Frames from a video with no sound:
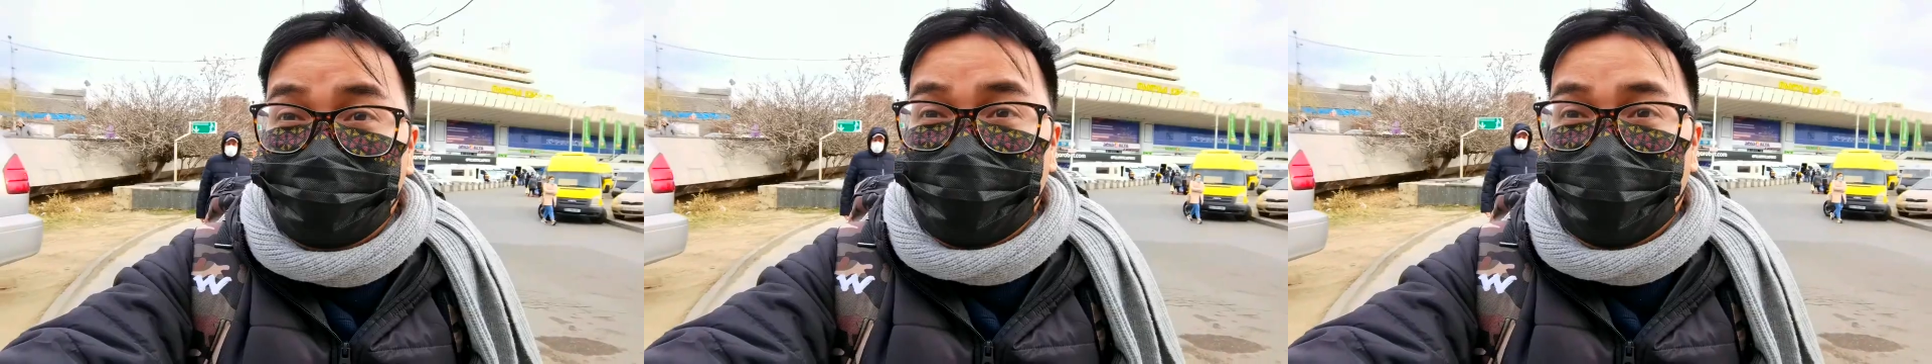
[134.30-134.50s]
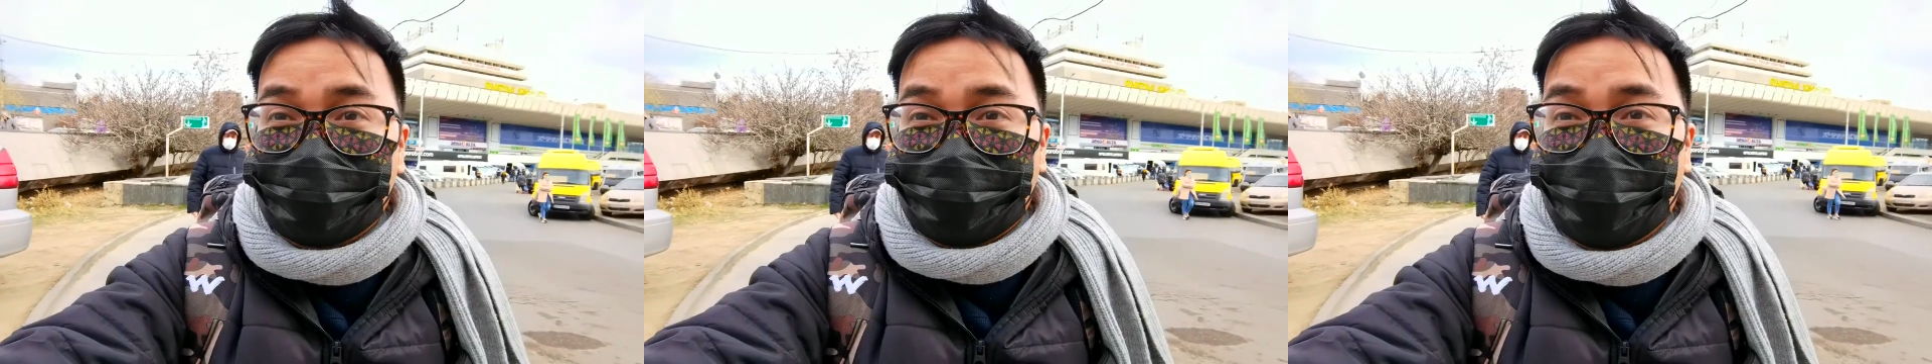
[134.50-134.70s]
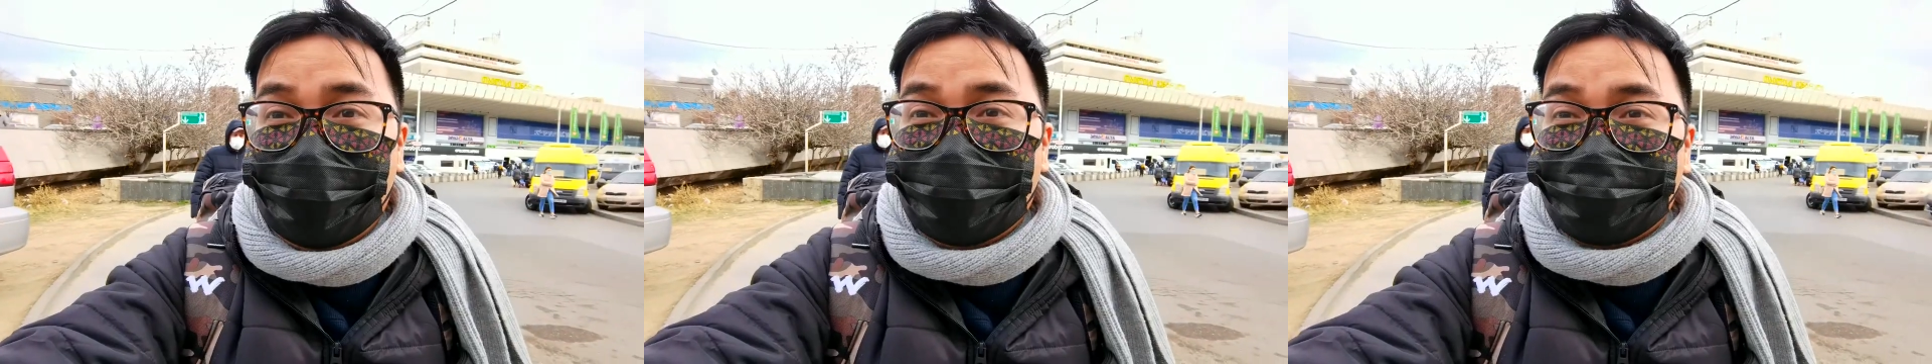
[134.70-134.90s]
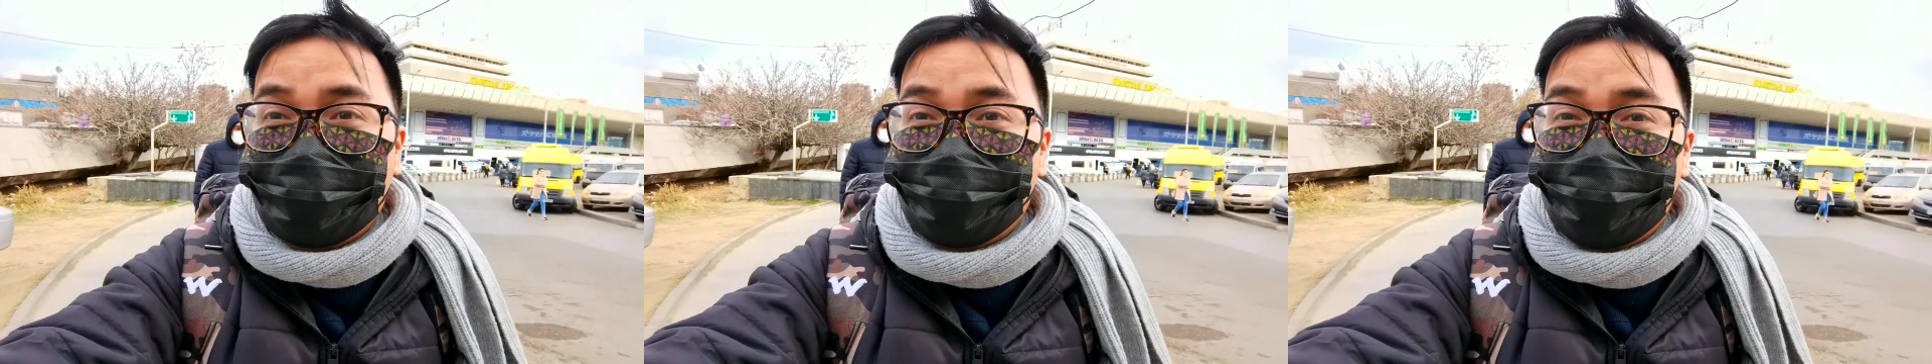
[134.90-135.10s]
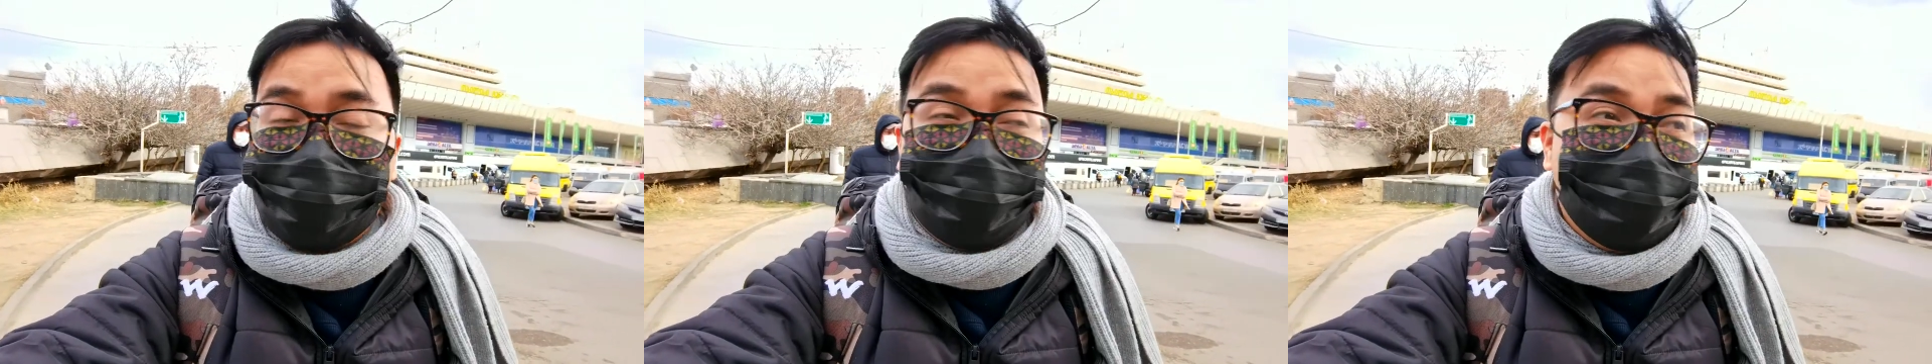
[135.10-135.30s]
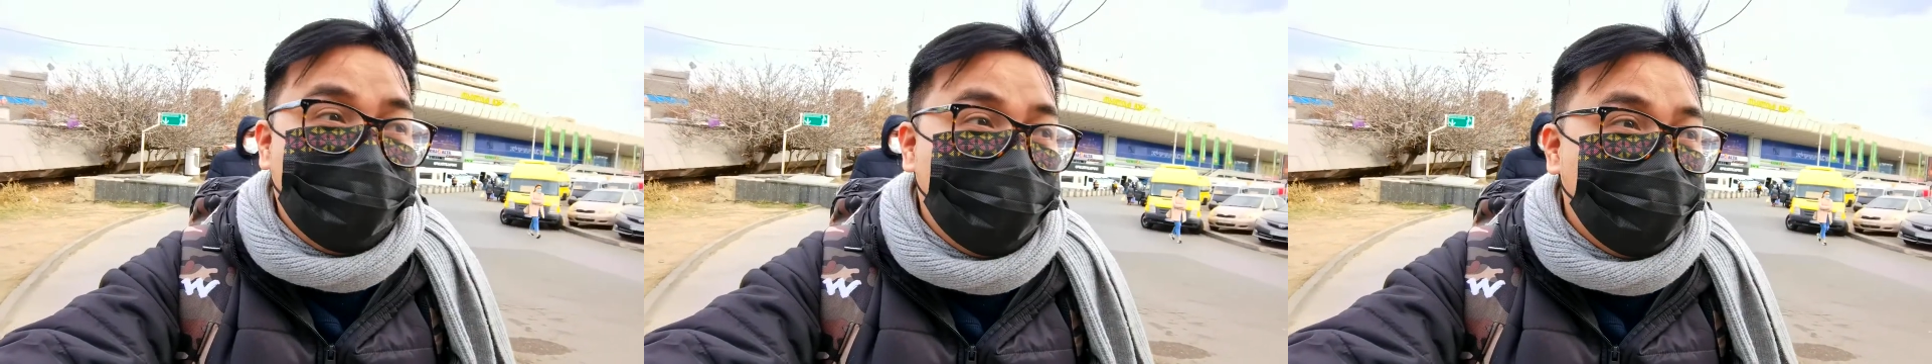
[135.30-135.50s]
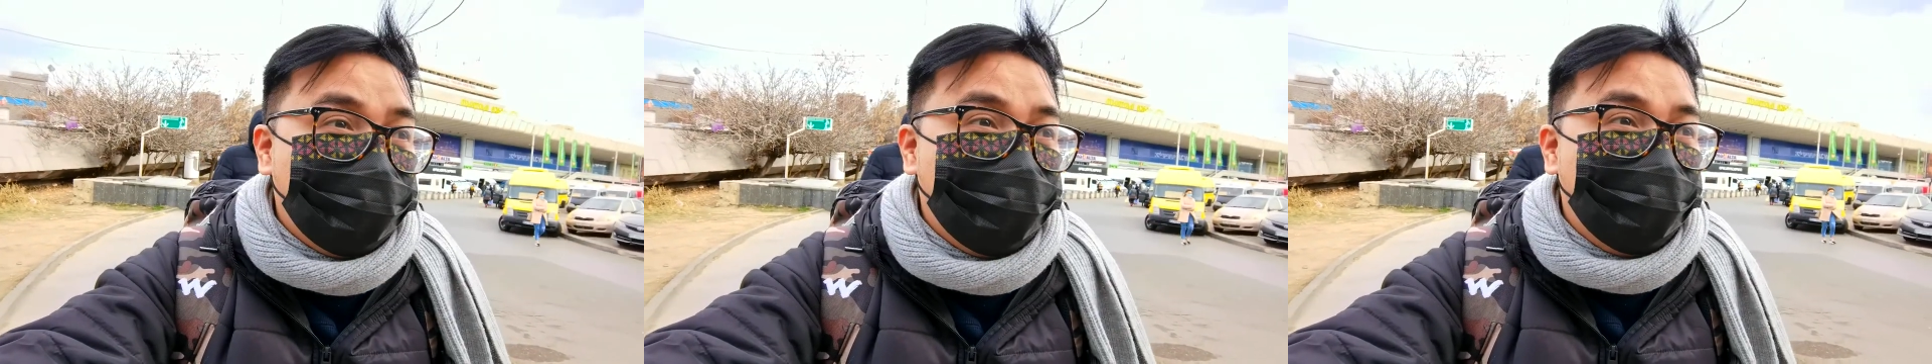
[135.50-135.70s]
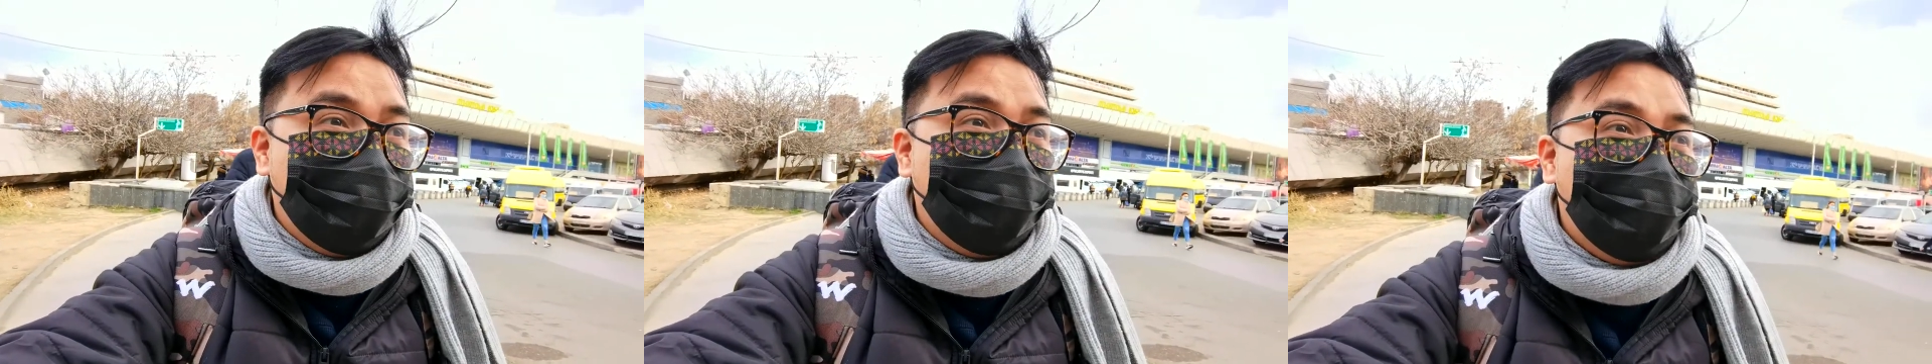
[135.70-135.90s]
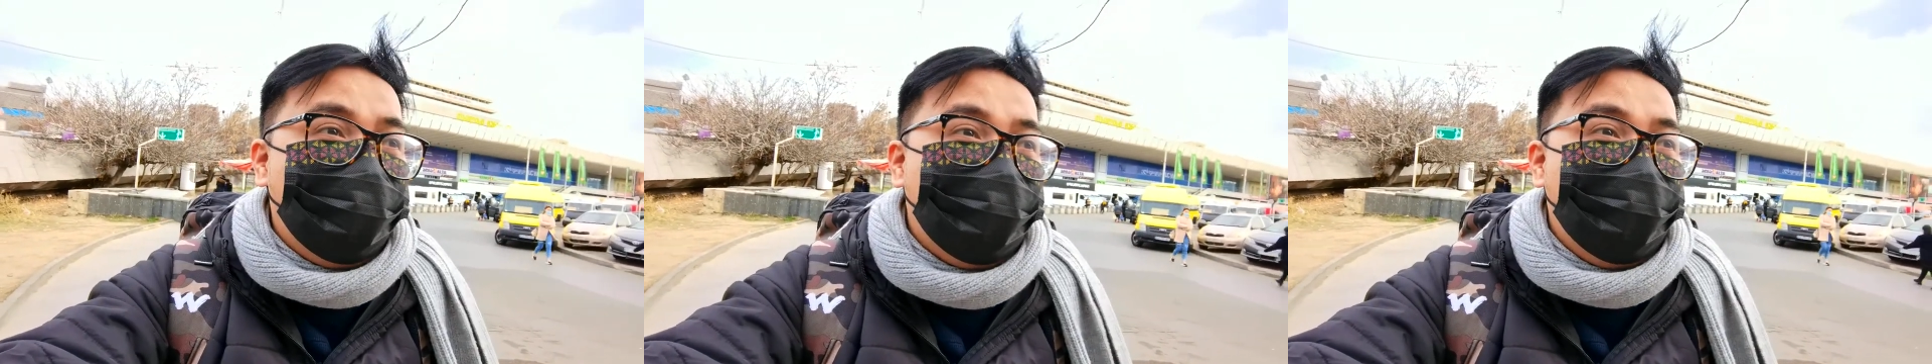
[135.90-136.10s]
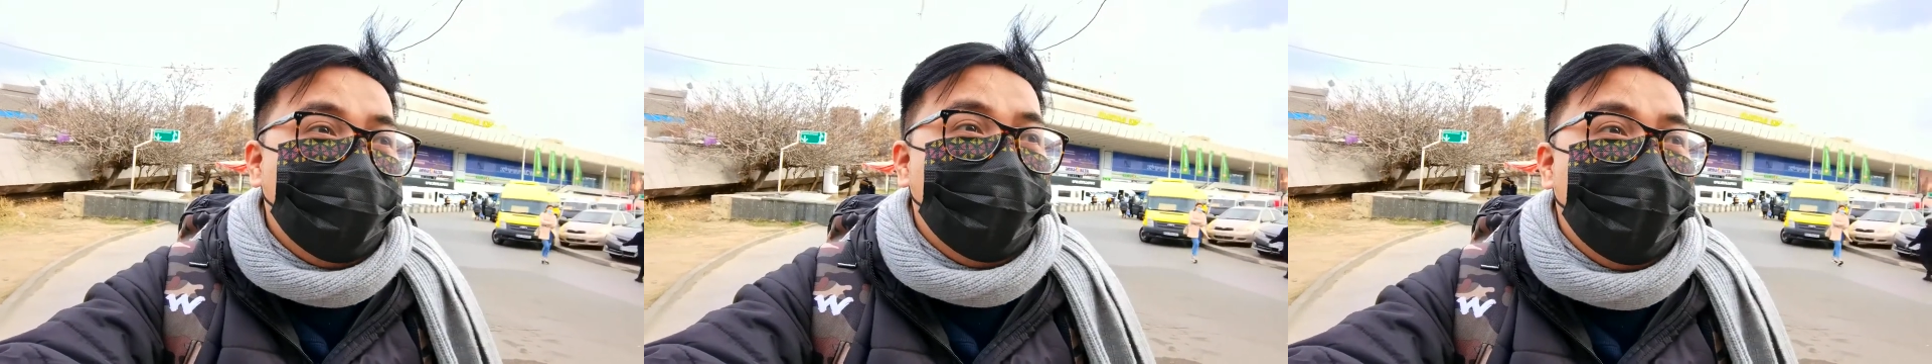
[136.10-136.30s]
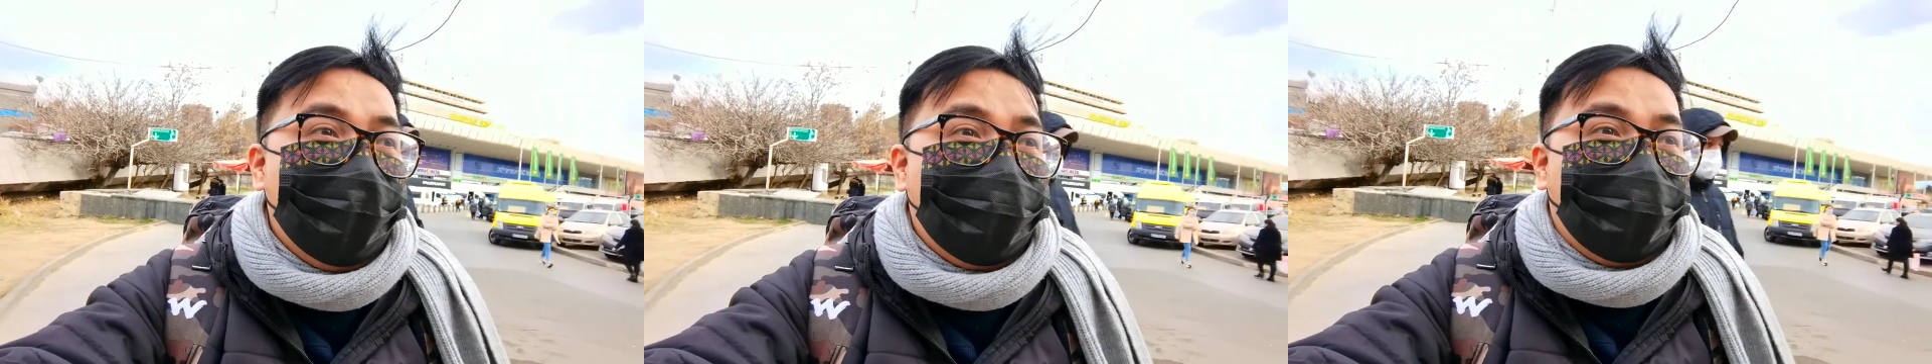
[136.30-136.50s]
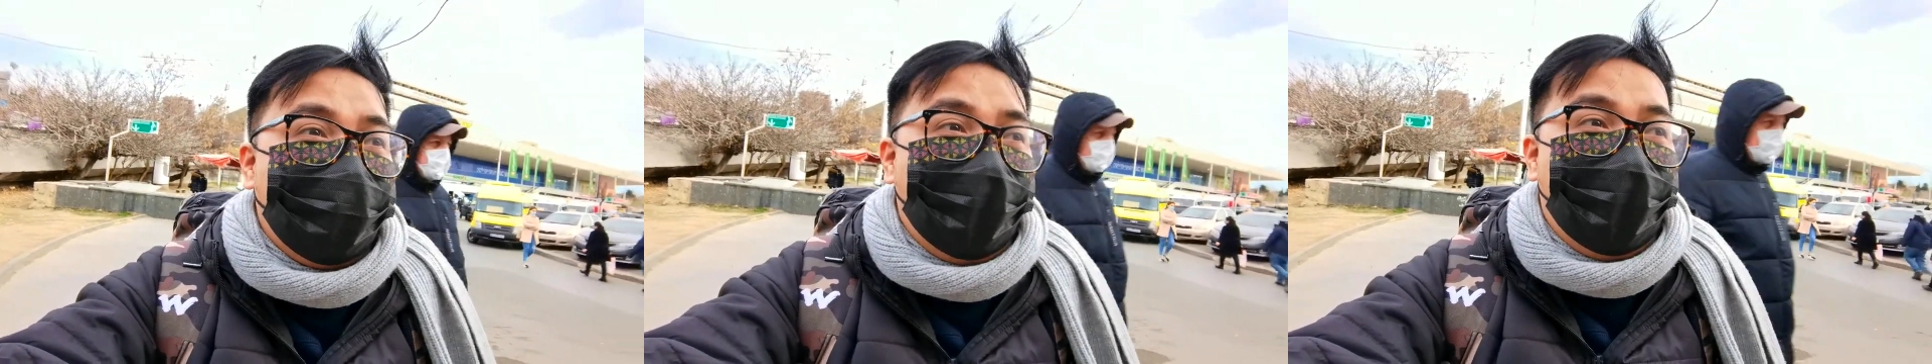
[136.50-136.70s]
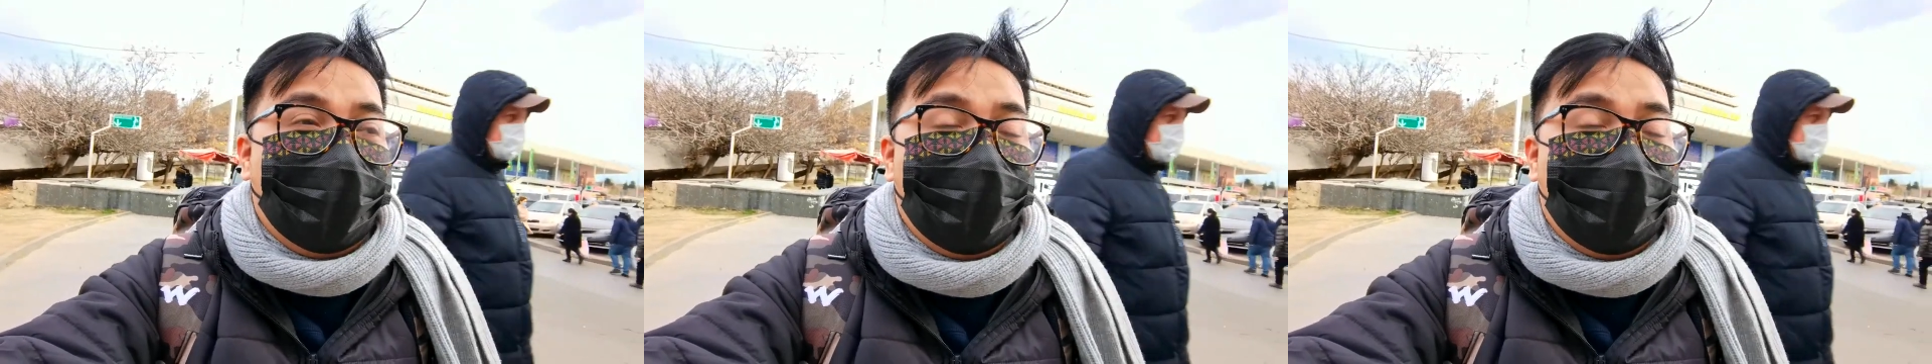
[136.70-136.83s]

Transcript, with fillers: pinakataas nandun yung ticketing. Gaya